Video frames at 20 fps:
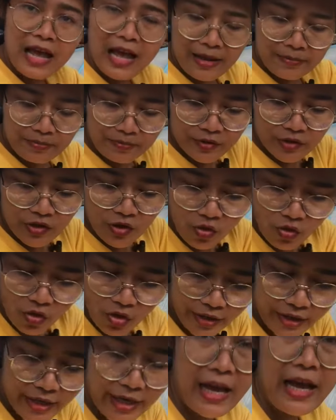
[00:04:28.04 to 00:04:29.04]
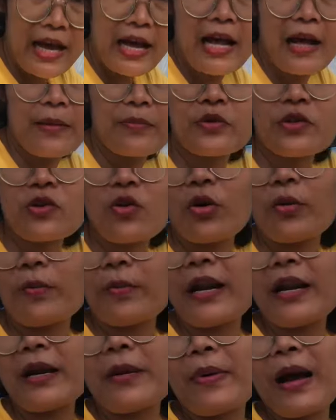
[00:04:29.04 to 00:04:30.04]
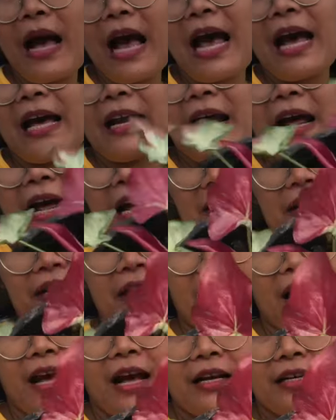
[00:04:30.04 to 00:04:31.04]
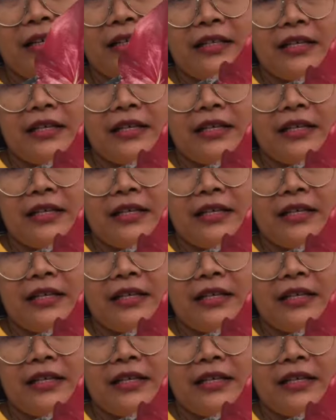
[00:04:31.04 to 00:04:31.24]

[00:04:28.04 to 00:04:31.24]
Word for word: อับสอนนะคะ อับสอนธนภานะเนี่ยค่ะ